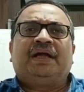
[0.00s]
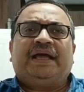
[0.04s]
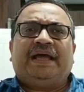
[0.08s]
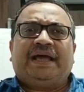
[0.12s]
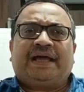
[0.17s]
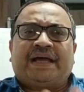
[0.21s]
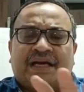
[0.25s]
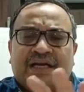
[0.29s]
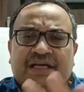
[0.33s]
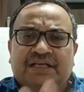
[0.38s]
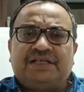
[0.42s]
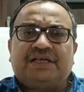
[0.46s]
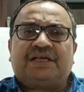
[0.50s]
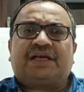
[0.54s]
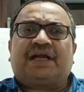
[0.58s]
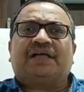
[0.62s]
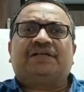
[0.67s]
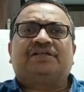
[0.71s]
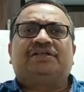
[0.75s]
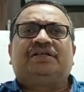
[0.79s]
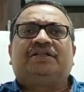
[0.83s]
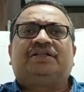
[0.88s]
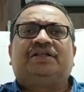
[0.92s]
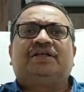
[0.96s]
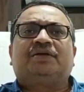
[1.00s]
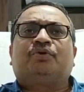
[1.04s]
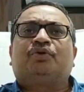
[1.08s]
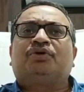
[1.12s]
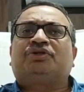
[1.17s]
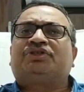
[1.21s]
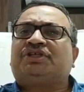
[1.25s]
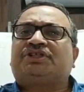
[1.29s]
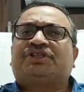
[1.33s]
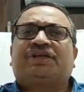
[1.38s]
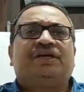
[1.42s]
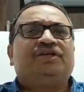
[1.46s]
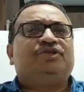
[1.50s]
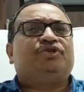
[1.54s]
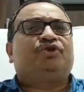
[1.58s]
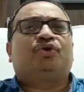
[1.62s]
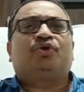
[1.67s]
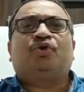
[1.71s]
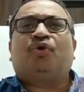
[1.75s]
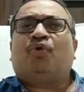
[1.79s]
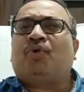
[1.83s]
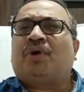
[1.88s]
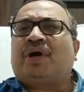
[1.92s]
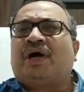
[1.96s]
এখানে যে রাজনীতি করছে সেই
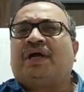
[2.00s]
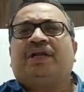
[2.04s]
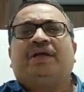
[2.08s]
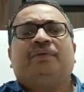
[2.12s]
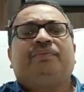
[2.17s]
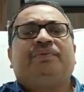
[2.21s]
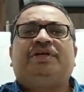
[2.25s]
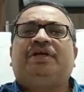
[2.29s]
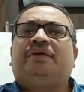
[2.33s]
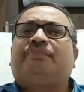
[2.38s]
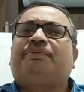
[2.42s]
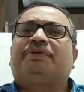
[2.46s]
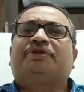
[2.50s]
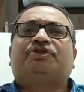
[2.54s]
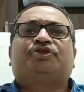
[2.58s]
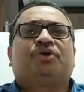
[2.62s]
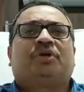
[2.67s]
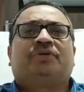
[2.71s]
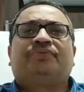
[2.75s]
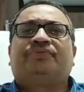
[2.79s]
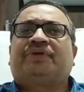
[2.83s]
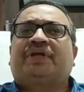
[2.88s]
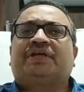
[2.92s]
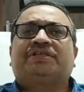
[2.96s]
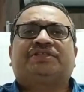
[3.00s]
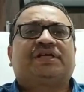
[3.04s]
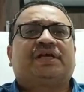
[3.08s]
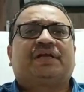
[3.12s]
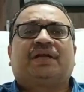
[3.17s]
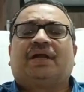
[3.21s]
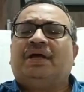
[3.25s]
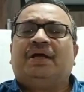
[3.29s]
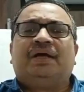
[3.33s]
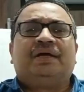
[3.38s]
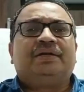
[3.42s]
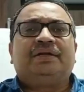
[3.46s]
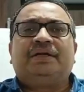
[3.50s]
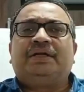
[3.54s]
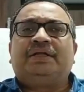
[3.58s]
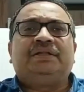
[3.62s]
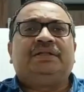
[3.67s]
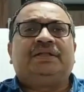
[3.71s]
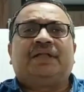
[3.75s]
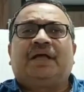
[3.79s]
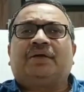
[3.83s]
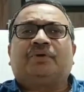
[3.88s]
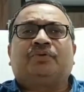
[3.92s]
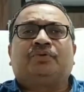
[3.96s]
জন্য ওখানে বিজেপির সন্ত্রাসের
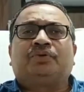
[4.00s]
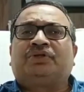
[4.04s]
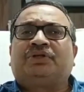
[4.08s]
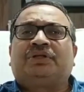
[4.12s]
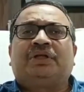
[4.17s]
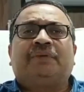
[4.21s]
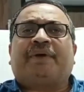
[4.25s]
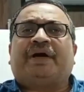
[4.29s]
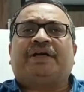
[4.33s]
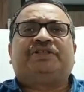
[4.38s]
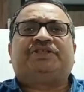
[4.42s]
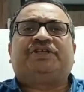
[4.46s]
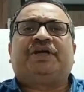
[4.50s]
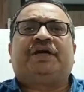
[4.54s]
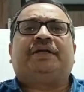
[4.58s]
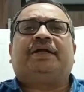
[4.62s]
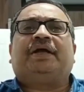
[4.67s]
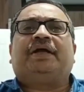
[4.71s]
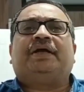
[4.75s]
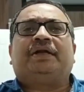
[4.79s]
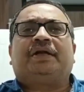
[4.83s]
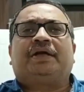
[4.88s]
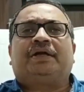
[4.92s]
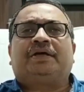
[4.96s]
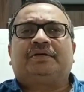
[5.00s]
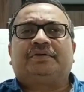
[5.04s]
নিন্দা করতে পারছে না